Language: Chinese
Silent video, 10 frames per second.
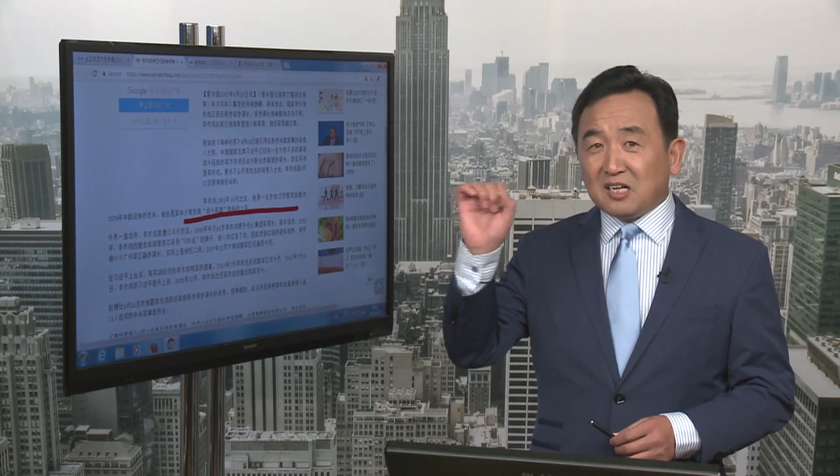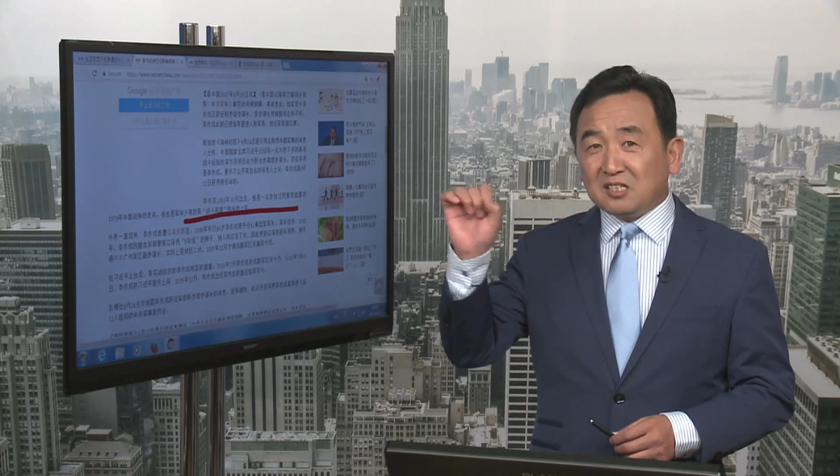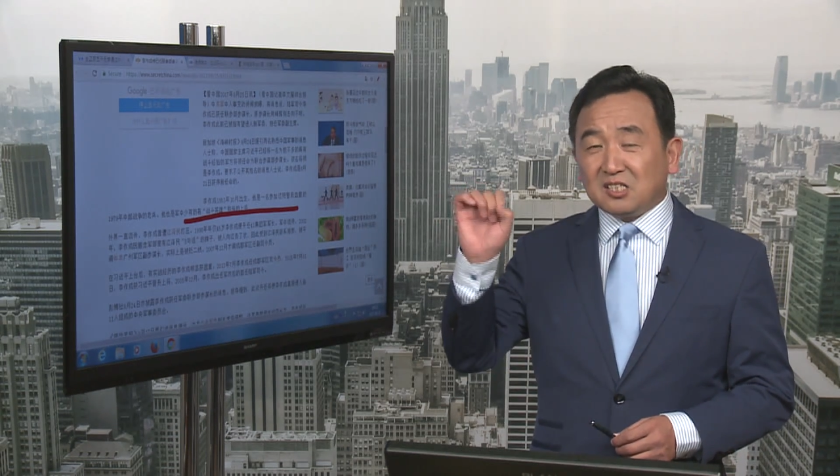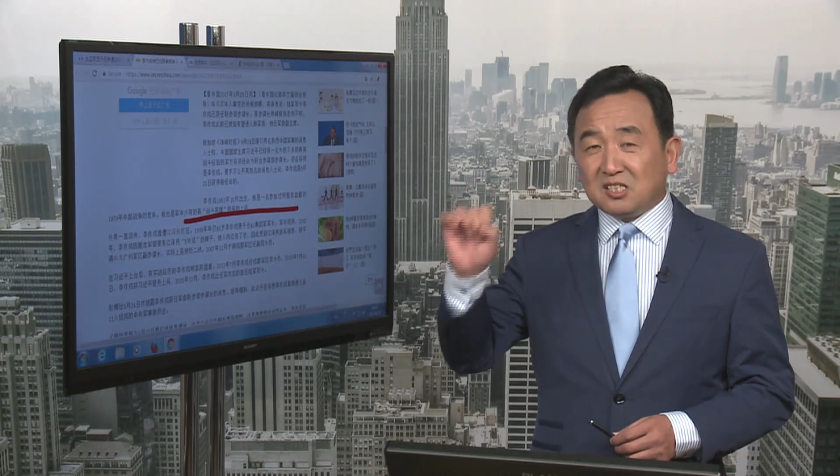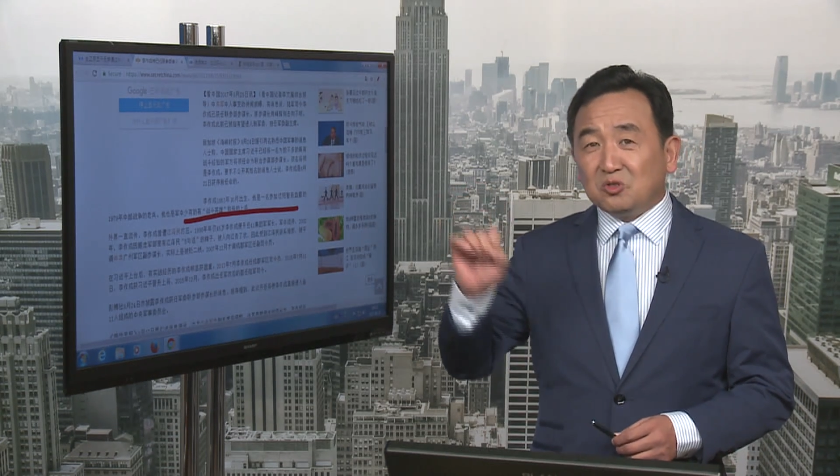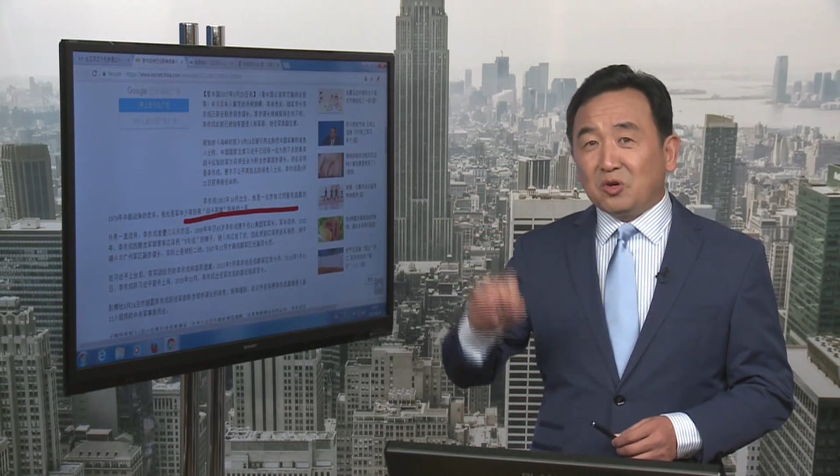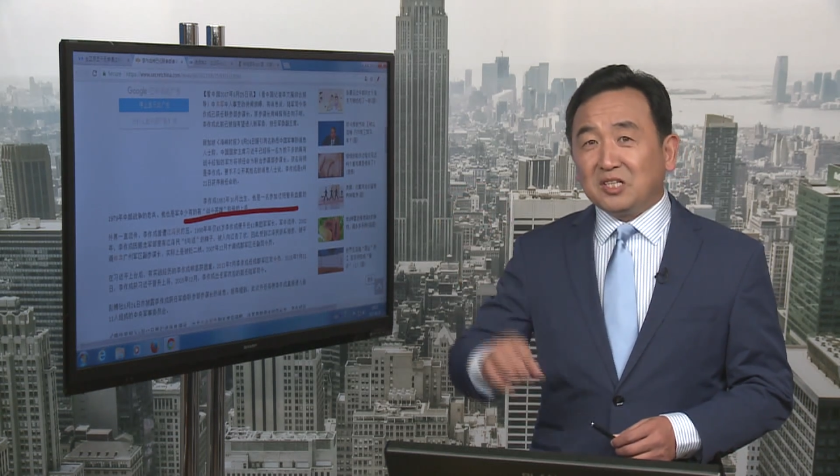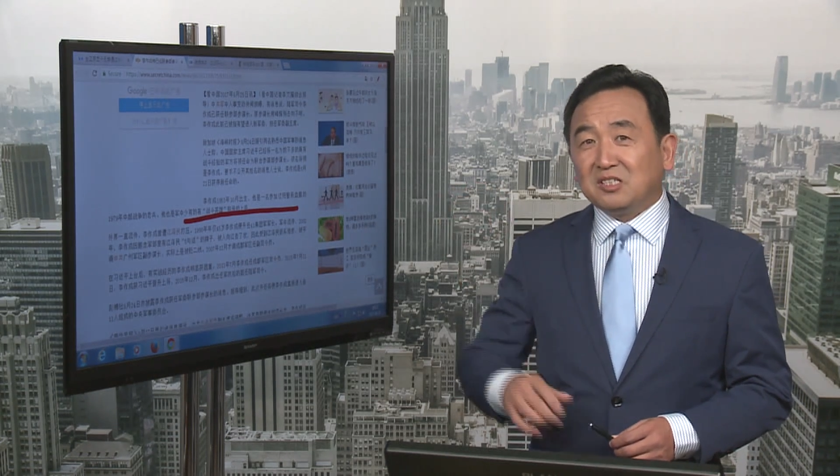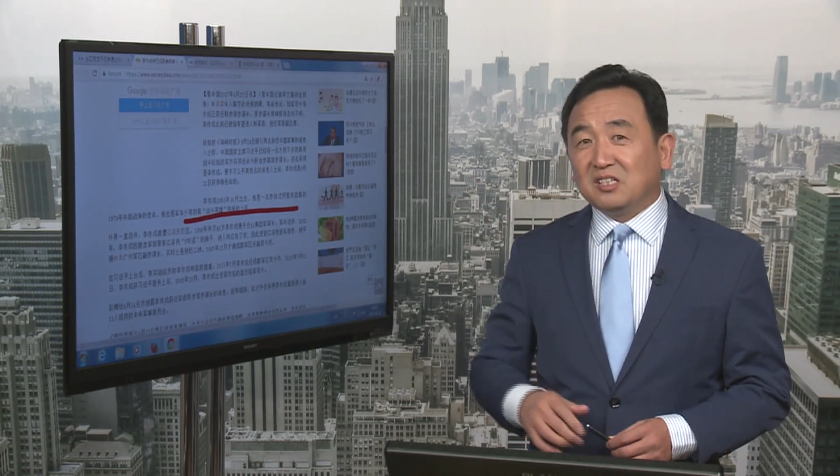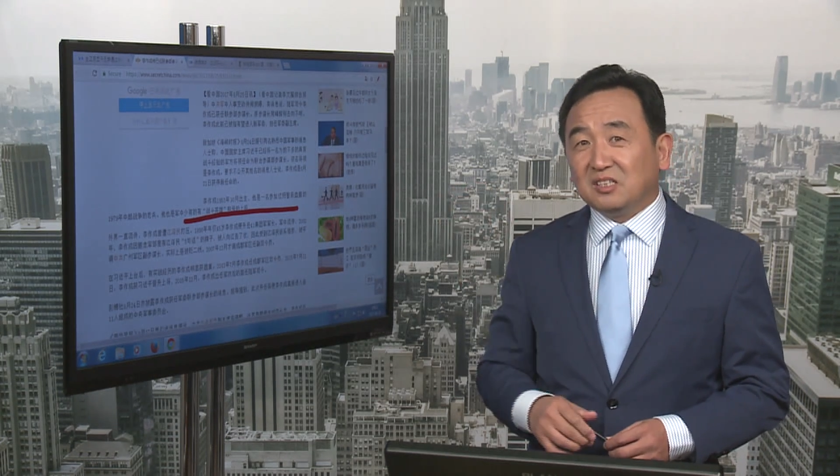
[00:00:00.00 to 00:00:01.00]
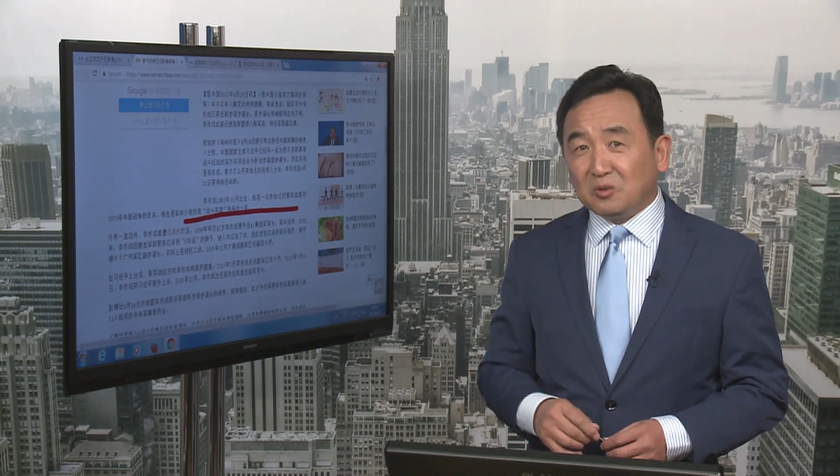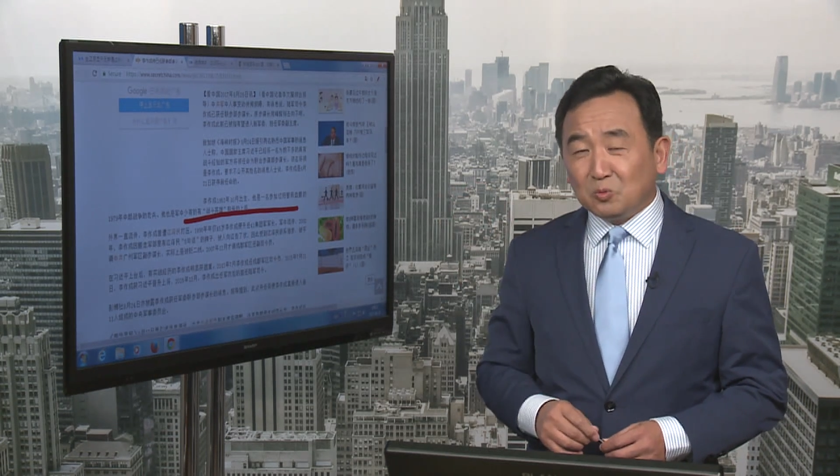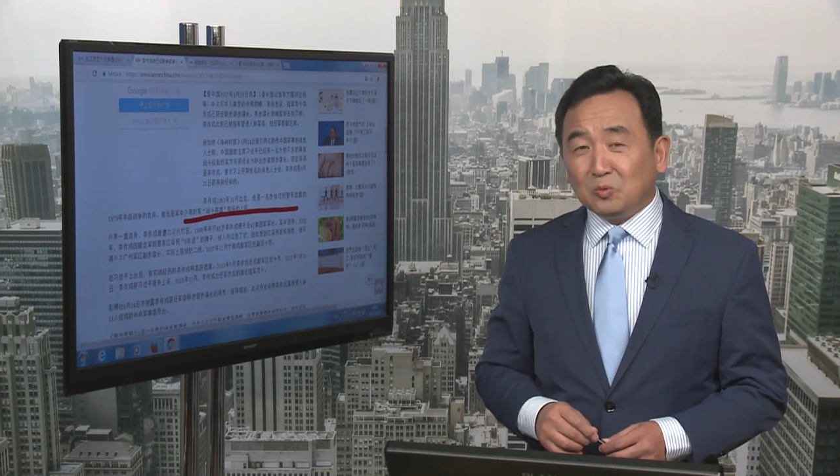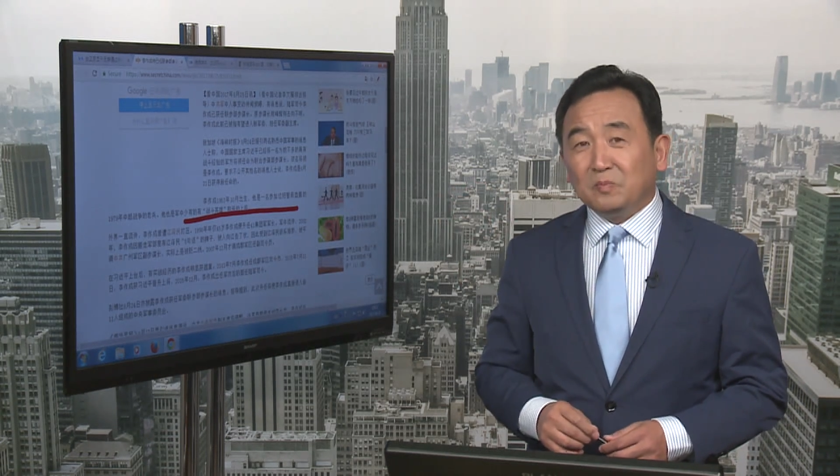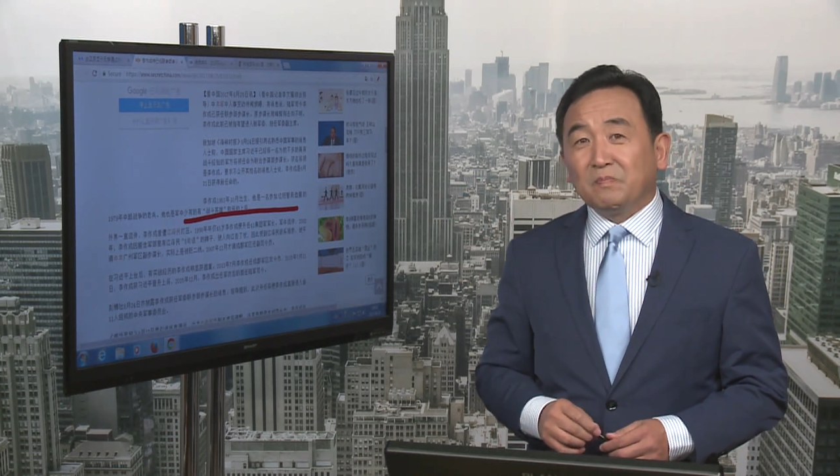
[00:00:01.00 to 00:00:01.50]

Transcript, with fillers: 当实权式的人物。